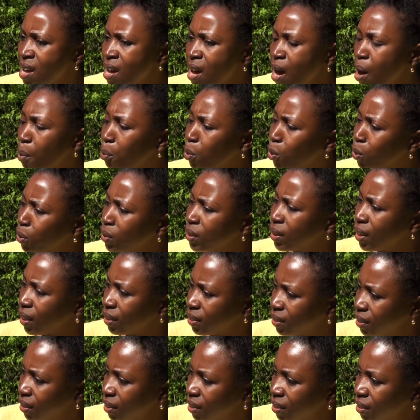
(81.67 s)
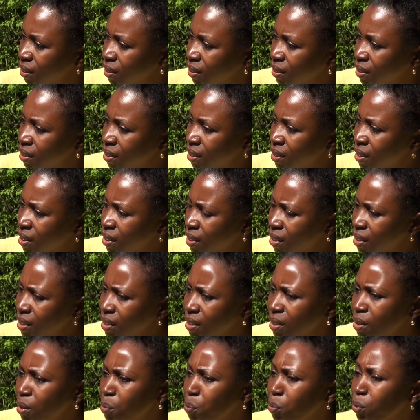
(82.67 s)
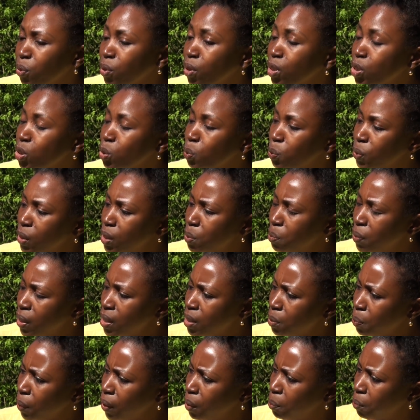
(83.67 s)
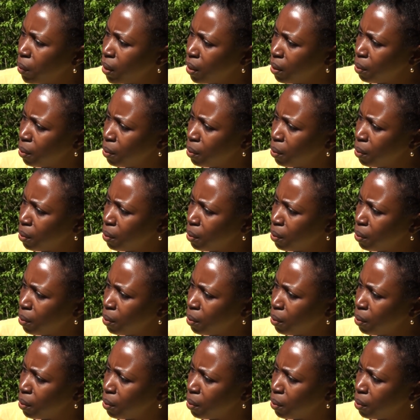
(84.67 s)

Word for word: à me contacter et pour que je puisse m'exprimer.